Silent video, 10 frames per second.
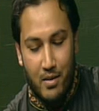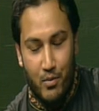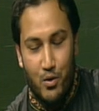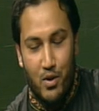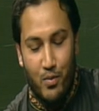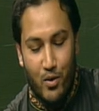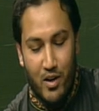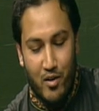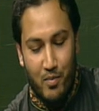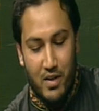বিরতির পর
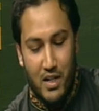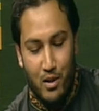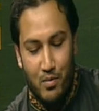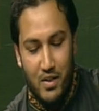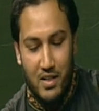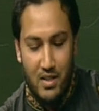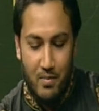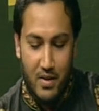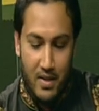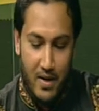আরও একবার স্বাগত জানাচ্ছি
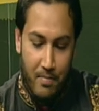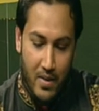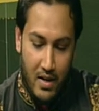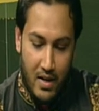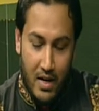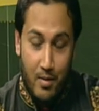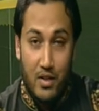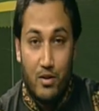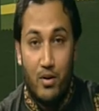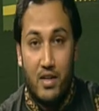আপনাদেরকে
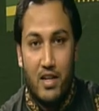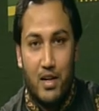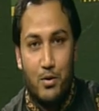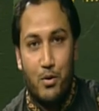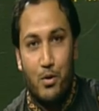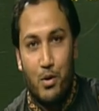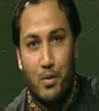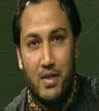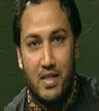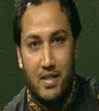আমাদের সঙ্গে থাকার জন্য
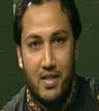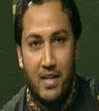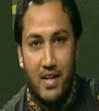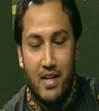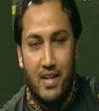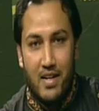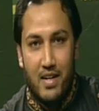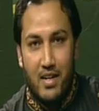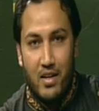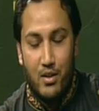ধন্যবাদ জানাচ্ছি
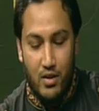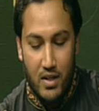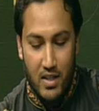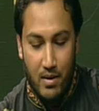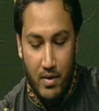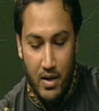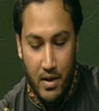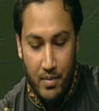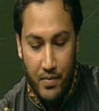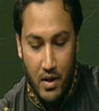যথারীতি আমরা
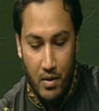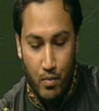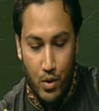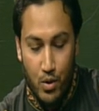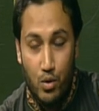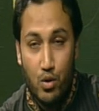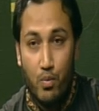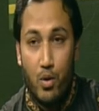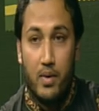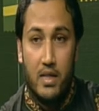প্রশ্নোত্তর
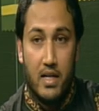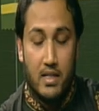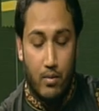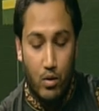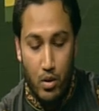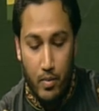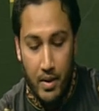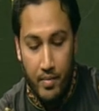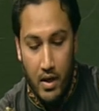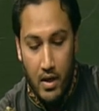পর্বের দিকে যাব তবে
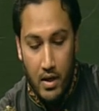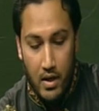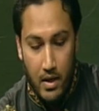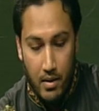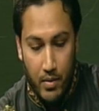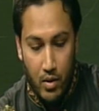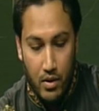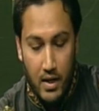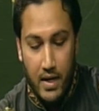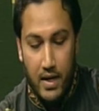
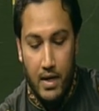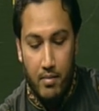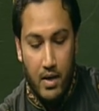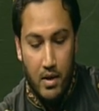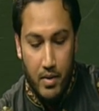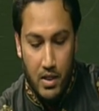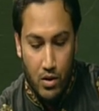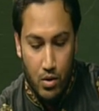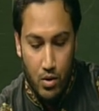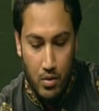বিরতির আগেই আমরা বেশ
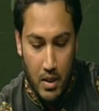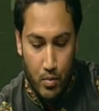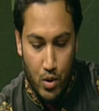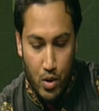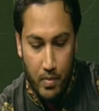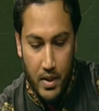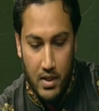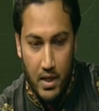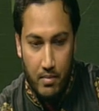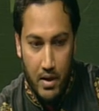কিছু প্রশ্ন
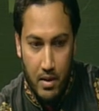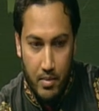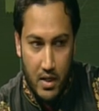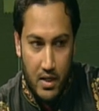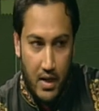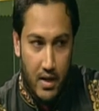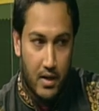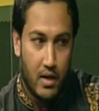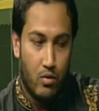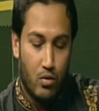পেয়েছিলাম আমি
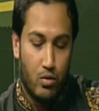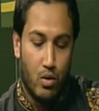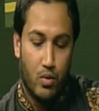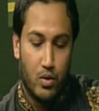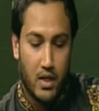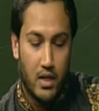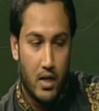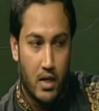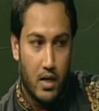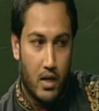শায়েককে অনুরোধ করব সেই
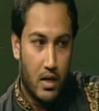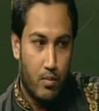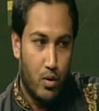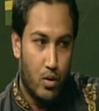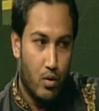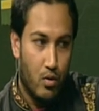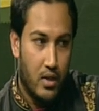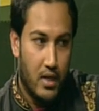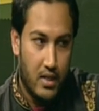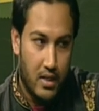প্রশ্নগুলোর
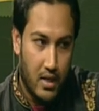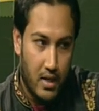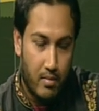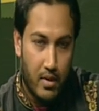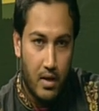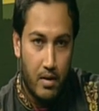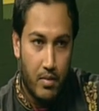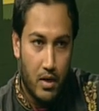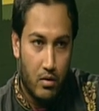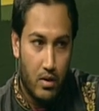দিকে যেতে আমরা
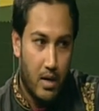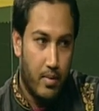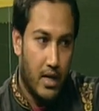ধারাবাহিক